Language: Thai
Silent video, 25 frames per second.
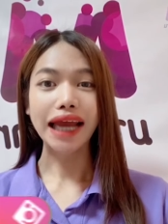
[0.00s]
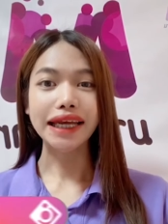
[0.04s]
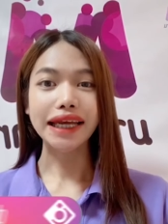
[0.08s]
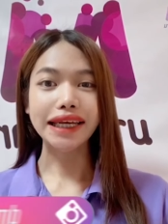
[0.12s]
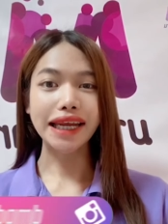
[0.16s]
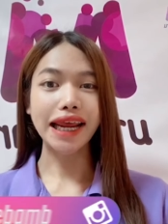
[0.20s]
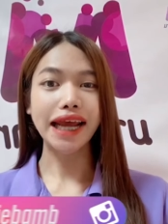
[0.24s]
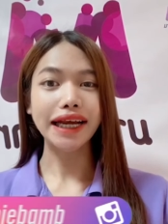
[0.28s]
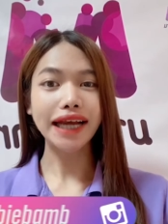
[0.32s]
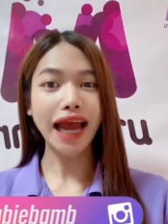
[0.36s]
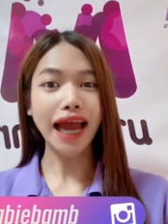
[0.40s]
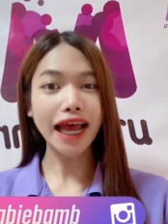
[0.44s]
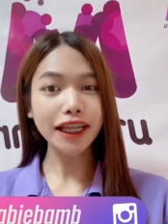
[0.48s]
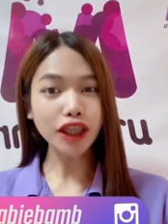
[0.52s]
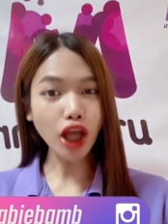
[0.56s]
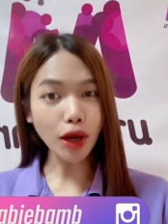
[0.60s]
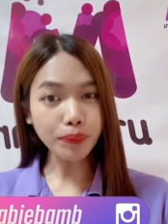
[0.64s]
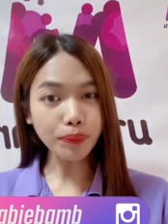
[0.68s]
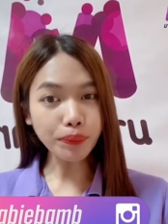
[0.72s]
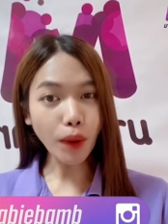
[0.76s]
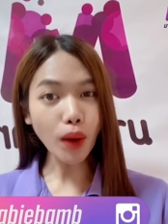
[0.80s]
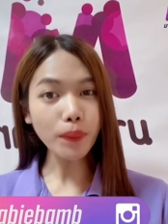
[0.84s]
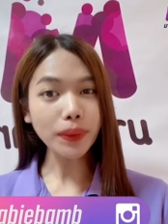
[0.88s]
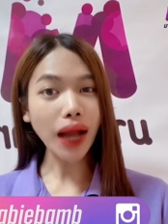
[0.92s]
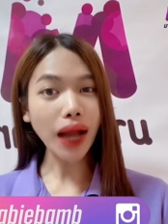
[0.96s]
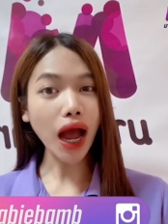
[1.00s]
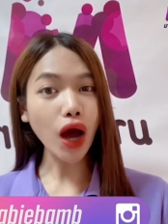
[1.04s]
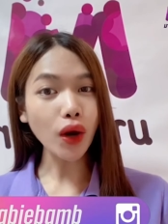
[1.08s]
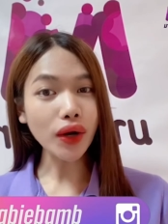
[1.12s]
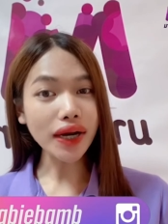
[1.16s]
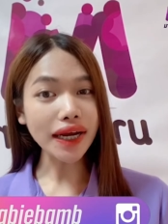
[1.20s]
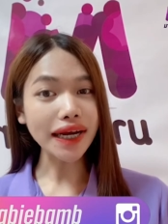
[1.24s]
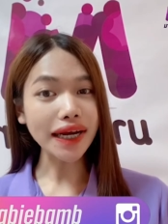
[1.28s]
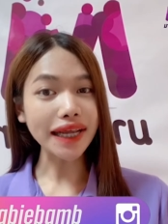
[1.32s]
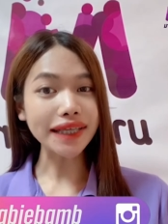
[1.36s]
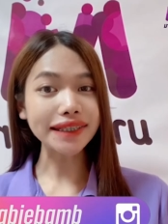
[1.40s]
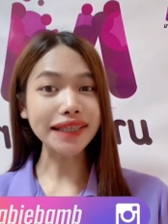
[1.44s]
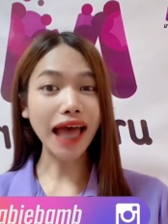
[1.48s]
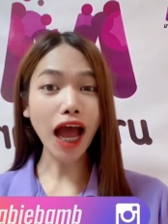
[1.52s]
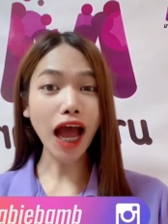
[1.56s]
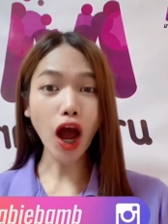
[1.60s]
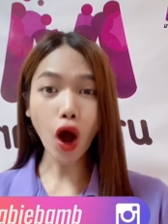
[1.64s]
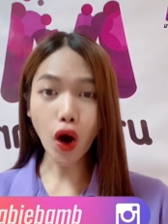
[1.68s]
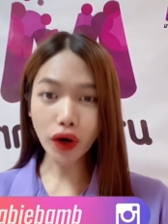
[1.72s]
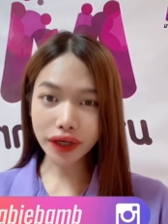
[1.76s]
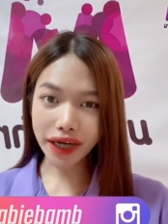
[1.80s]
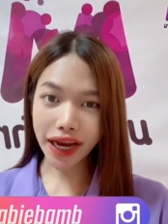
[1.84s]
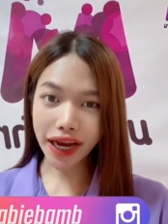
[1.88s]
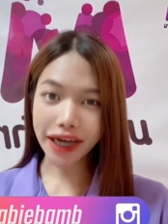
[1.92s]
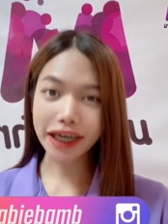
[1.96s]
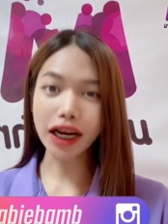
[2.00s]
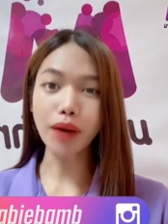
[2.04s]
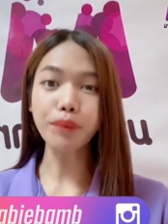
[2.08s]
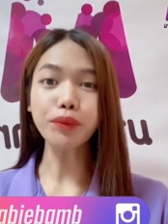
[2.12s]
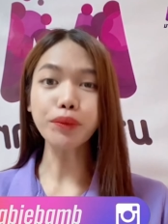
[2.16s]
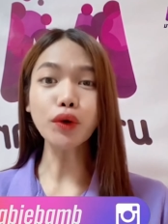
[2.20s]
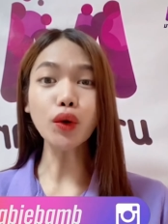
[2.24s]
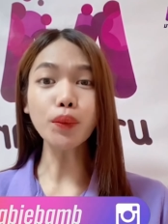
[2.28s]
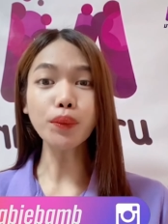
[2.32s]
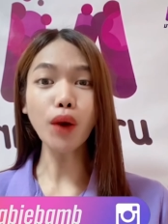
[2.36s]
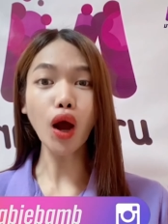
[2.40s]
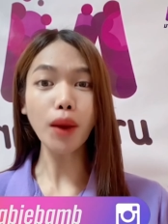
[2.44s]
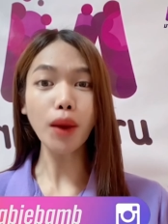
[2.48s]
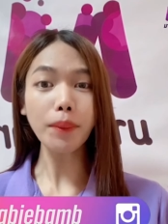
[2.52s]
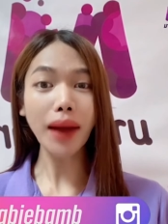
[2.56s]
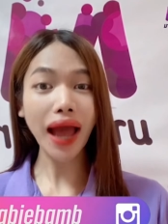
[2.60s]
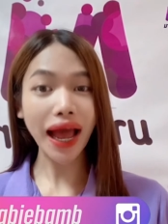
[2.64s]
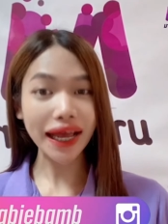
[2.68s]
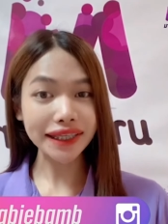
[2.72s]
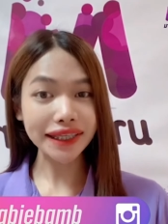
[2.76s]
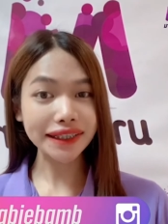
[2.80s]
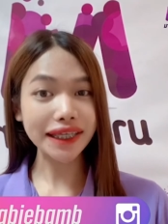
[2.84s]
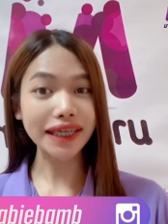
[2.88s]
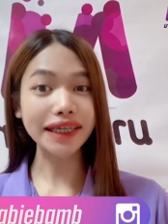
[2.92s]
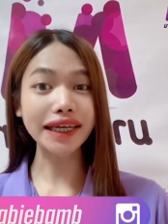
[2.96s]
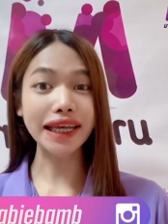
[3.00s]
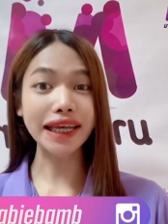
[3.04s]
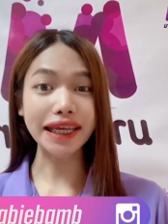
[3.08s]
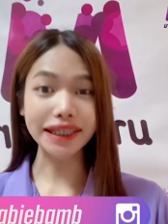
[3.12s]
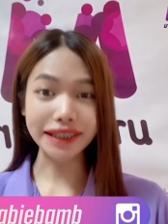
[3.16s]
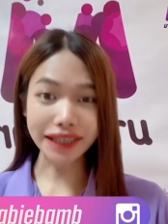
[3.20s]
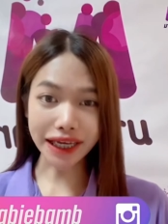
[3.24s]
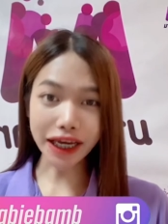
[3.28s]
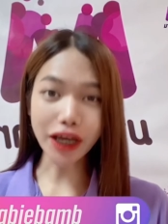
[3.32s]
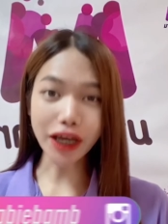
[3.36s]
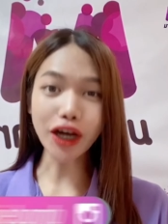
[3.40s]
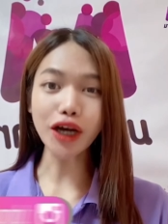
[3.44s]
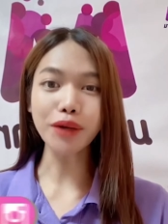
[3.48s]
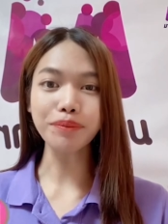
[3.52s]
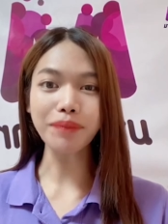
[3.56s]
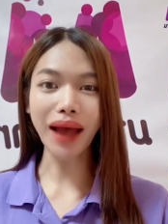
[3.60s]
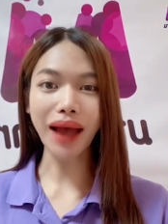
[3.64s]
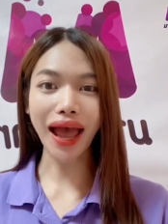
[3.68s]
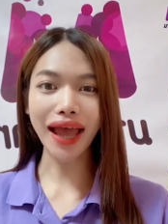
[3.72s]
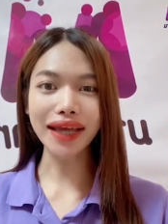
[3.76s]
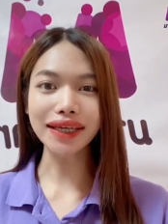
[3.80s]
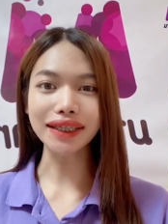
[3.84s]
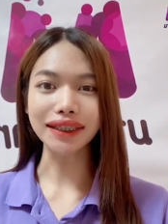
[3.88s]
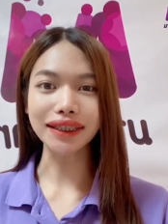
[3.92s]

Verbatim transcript: เดียนาตาปมข่าวลือลิซ่าออกเดทกับหนุ่มหล่อมหาเศรษฐีจริงหรือไม่